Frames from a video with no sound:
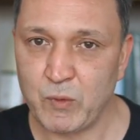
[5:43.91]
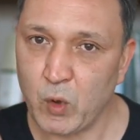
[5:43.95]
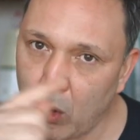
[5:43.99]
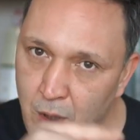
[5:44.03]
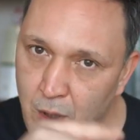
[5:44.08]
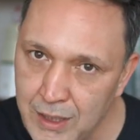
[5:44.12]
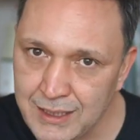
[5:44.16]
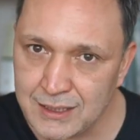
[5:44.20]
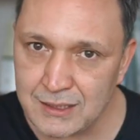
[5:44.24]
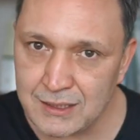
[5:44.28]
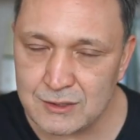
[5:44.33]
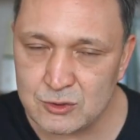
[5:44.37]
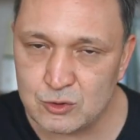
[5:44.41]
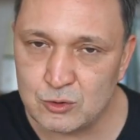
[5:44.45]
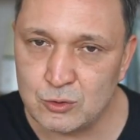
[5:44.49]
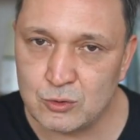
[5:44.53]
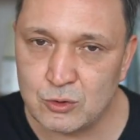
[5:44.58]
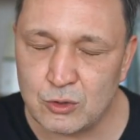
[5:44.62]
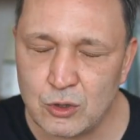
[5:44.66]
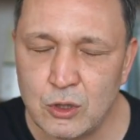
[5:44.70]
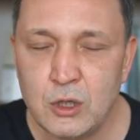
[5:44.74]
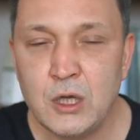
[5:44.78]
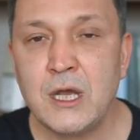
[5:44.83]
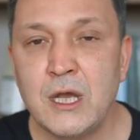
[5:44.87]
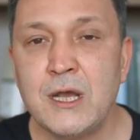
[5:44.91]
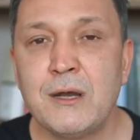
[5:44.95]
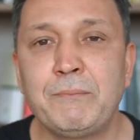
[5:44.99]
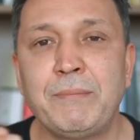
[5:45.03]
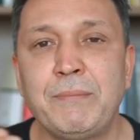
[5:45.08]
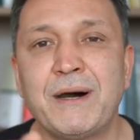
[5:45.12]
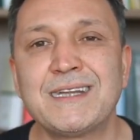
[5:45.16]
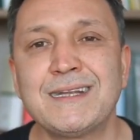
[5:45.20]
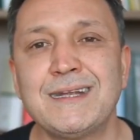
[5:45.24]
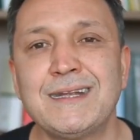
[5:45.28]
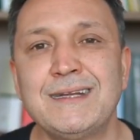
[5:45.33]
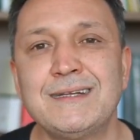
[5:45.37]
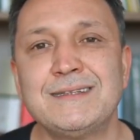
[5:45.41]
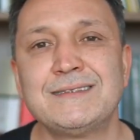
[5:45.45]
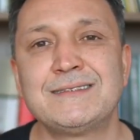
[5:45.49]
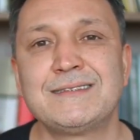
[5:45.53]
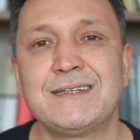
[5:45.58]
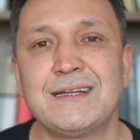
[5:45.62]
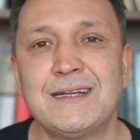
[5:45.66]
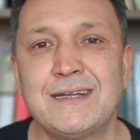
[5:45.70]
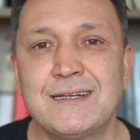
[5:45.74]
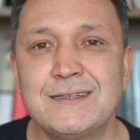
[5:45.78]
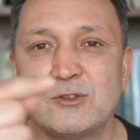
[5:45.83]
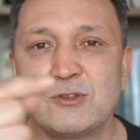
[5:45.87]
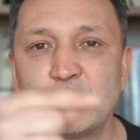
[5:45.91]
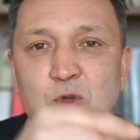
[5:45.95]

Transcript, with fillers: O arada çünkü patatescileri,